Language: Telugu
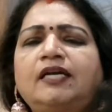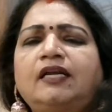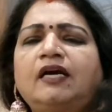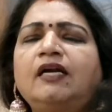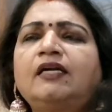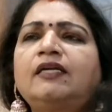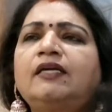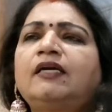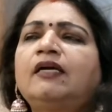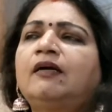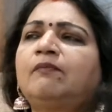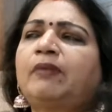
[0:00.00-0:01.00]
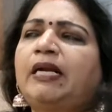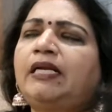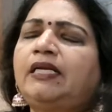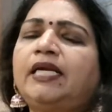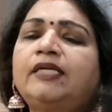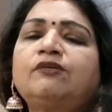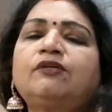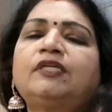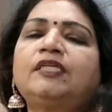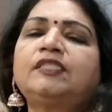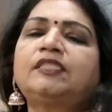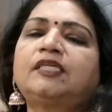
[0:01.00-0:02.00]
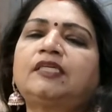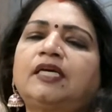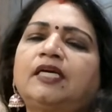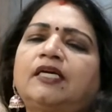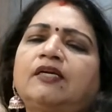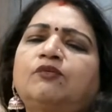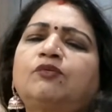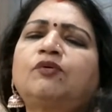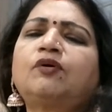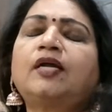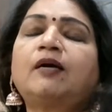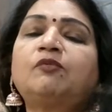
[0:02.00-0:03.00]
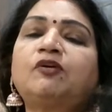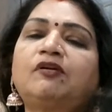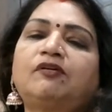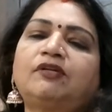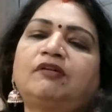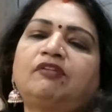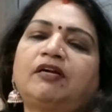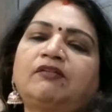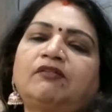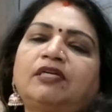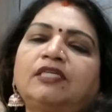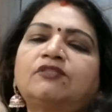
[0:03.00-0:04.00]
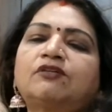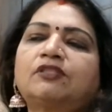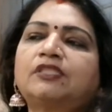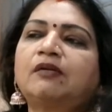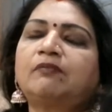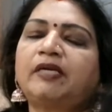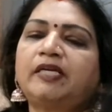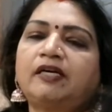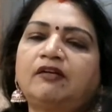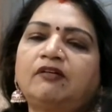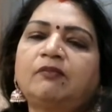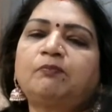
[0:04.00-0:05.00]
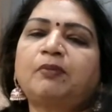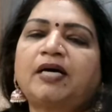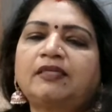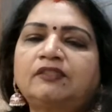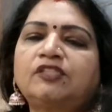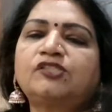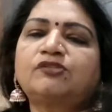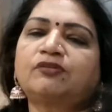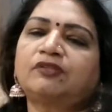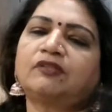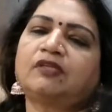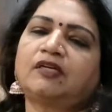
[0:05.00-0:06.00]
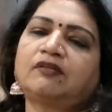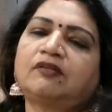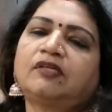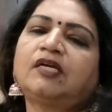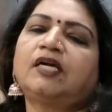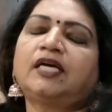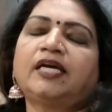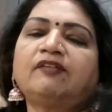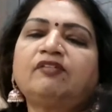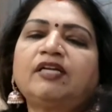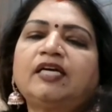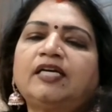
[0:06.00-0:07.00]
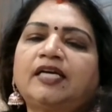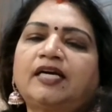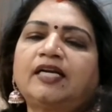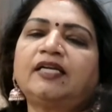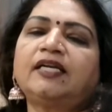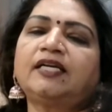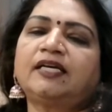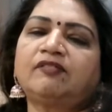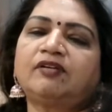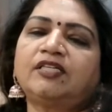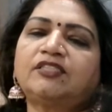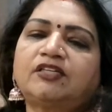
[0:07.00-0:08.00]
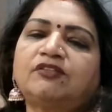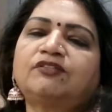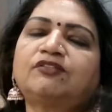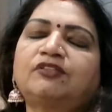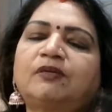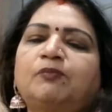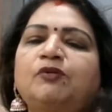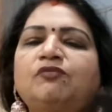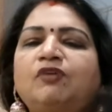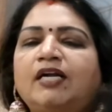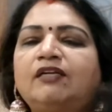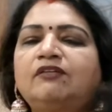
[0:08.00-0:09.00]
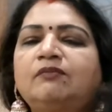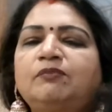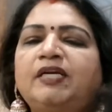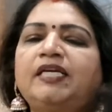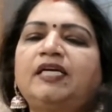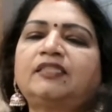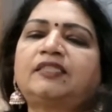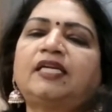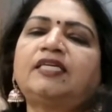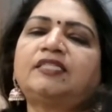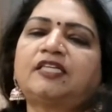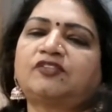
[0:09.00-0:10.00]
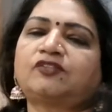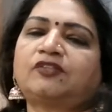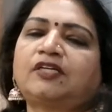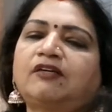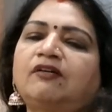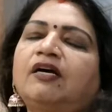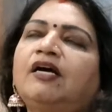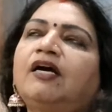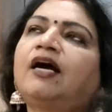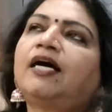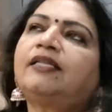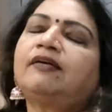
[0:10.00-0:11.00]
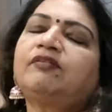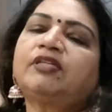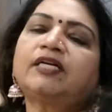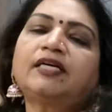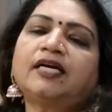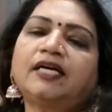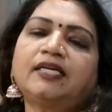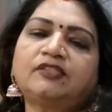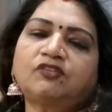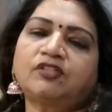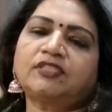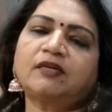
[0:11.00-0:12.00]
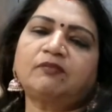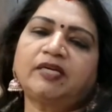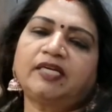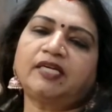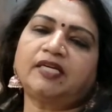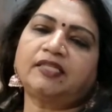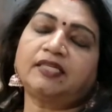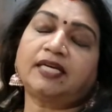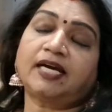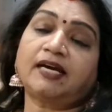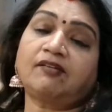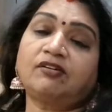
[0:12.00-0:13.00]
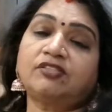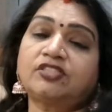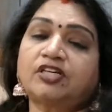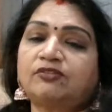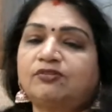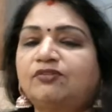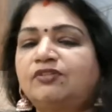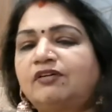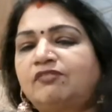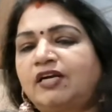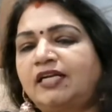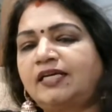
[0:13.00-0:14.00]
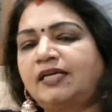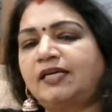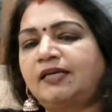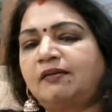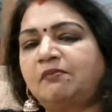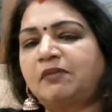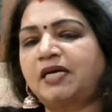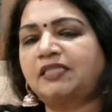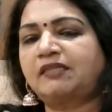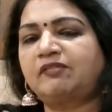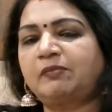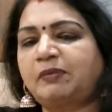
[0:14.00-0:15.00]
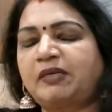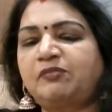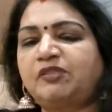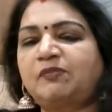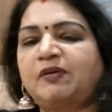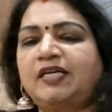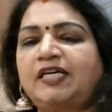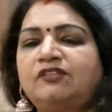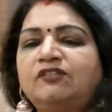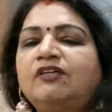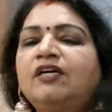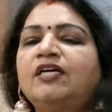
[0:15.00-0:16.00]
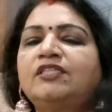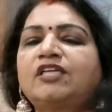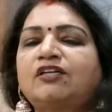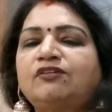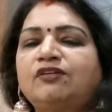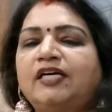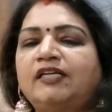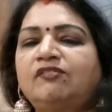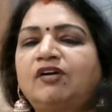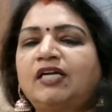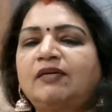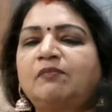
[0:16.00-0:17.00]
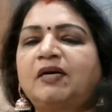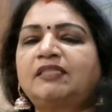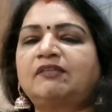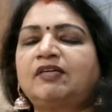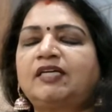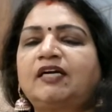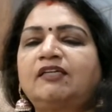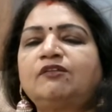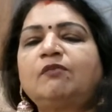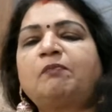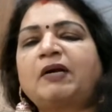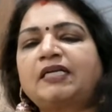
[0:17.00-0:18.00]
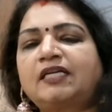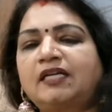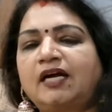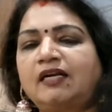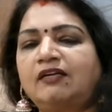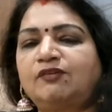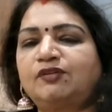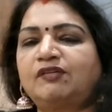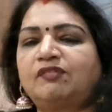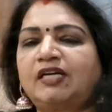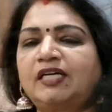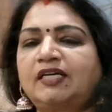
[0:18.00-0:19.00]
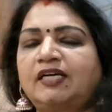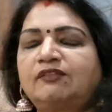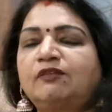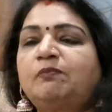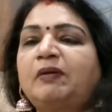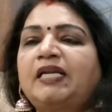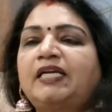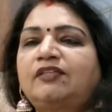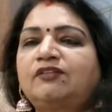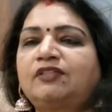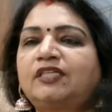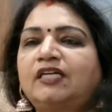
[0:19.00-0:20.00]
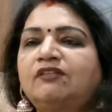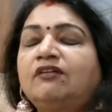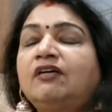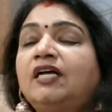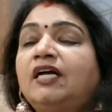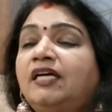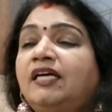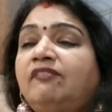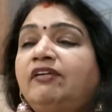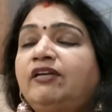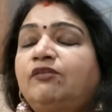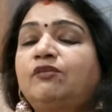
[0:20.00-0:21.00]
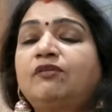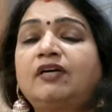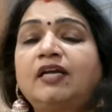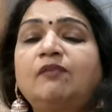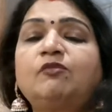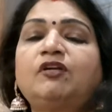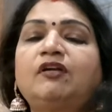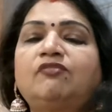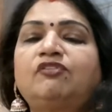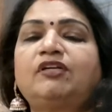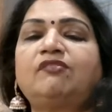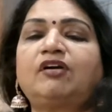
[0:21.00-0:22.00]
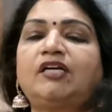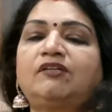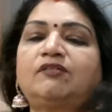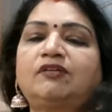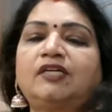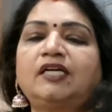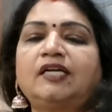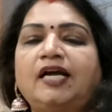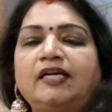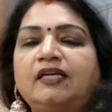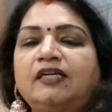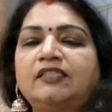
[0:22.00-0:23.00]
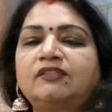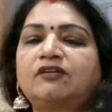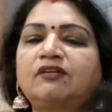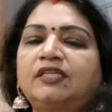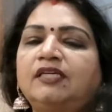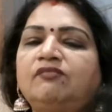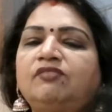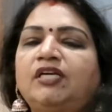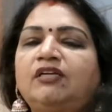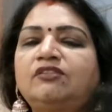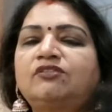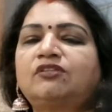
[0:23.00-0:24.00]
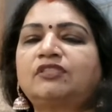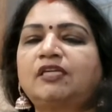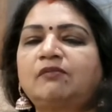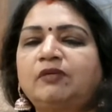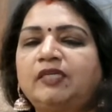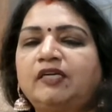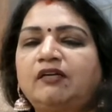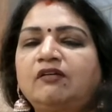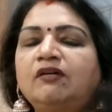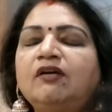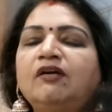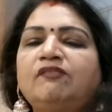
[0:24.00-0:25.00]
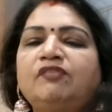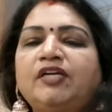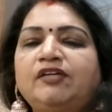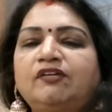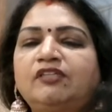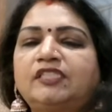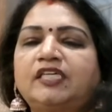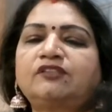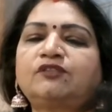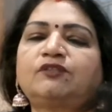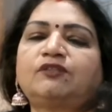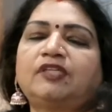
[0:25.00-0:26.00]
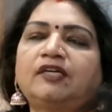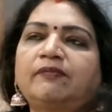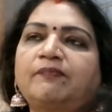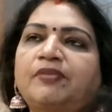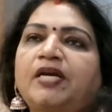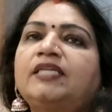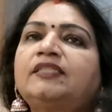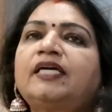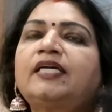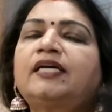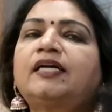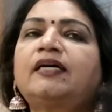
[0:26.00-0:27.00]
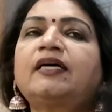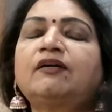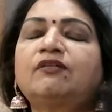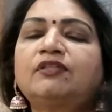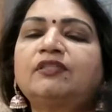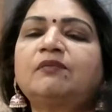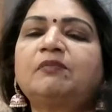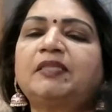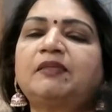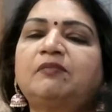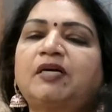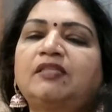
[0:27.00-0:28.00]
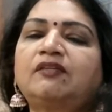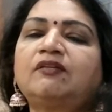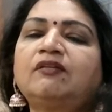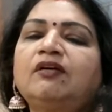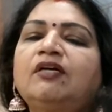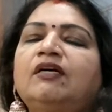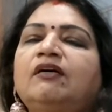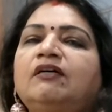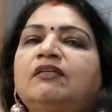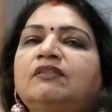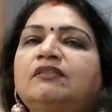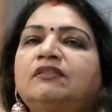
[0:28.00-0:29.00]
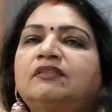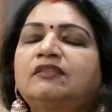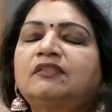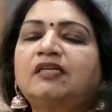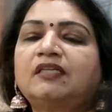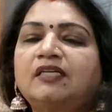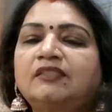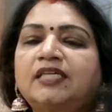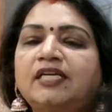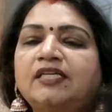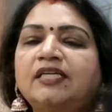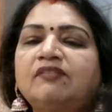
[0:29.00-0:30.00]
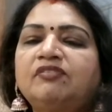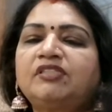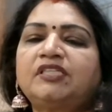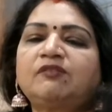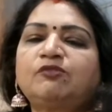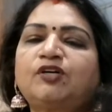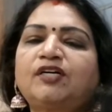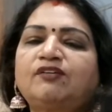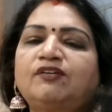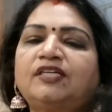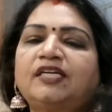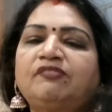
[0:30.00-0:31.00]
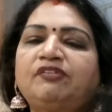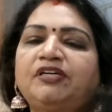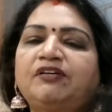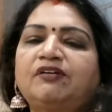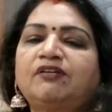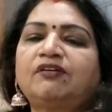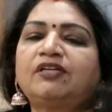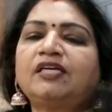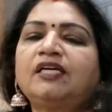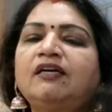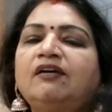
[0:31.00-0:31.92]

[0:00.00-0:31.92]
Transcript: ఎలాంటి పల్లెటూరు నుంచి ఎక్కడ కుగ్రామంలో ఉన్న వాళ్ళు కూడా సోషల్ మీడియాలో పార్ట్ తీసుకుంటున్నారు ఏమన్నా ఎక్కడైనా ఏమన్నా జరుగుతున్నప్పుడు వాళ్ళు మీడియాకు తెలియజేస్తున్నారు అదేవిధంగా ఈ సోషల్ మీడియా అనేది కేవలం చదువుకున్న వాళ్ళకి మాత్రమే పరిమితమై లేదు చదువు లేని వాళ్ళకి మాత్రమే కాదు పట్టణాల్లో ఉన్న వాళ్ళకి కాదు పల్లెటూరు కాదు ఈవెన్ కుగ్రామంలో ఉన్న వాళ్ళు కూడా డేటాలు వేసుకొని వీళ్ళు సోషల్ మీడియాలో వీడియోలు చేస్తూ ఉన్నారు అయితే ఇక్కడ కొంతమంది మాత్రం జరిగిన విషయం ఒకటి ఉంటే వీడియోలోని